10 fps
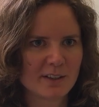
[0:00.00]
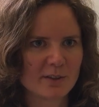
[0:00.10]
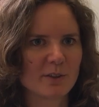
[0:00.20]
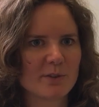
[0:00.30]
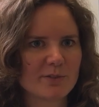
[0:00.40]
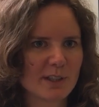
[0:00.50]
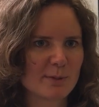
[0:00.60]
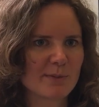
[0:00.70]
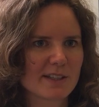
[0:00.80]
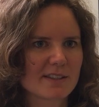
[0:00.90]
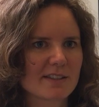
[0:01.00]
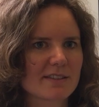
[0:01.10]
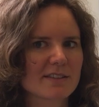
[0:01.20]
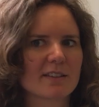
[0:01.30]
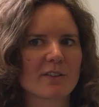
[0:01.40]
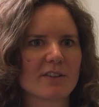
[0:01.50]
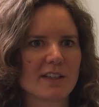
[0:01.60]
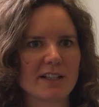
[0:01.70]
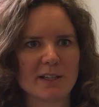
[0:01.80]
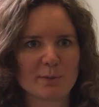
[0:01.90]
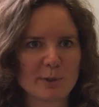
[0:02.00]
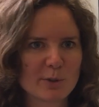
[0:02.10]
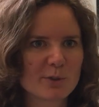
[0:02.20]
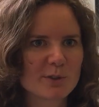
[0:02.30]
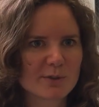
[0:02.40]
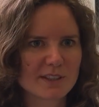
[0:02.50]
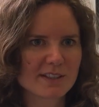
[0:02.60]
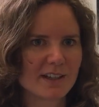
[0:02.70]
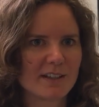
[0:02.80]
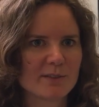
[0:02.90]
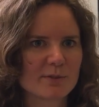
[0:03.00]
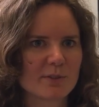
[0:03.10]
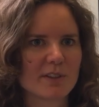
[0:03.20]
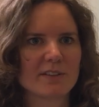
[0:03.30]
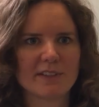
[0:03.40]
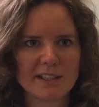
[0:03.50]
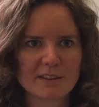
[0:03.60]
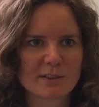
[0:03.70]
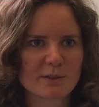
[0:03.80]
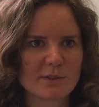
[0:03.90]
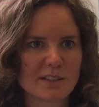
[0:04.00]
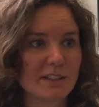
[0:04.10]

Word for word: Und hoffen eben, dass das könnte halt eine Pilotstudie sein für weitere Studien,